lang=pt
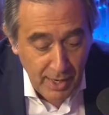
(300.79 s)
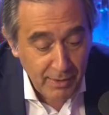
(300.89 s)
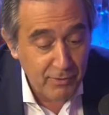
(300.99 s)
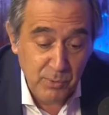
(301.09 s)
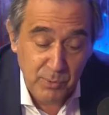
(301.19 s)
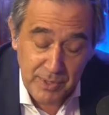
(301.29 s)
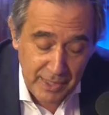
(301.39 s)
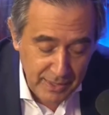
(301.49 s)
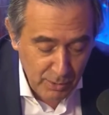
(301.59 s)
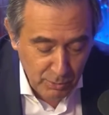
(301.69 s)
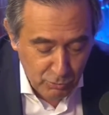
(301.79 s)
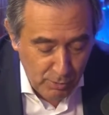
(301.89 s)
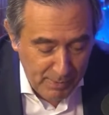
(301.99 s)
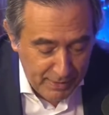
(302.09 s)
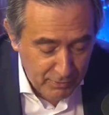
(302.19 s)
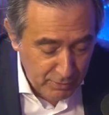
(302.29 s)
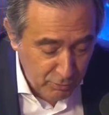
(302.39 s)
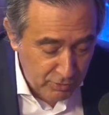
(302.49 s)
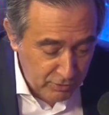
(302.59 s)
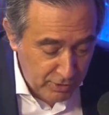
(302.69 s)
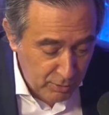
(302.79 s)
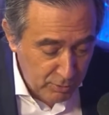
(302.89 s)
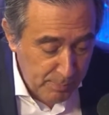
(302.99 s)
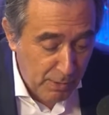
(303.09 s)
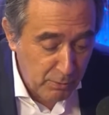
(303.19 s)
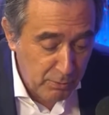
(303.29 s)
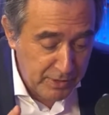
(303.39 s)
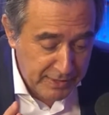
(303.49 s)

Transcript: você não entendeu, eu sou mestre no sentido de Paulo de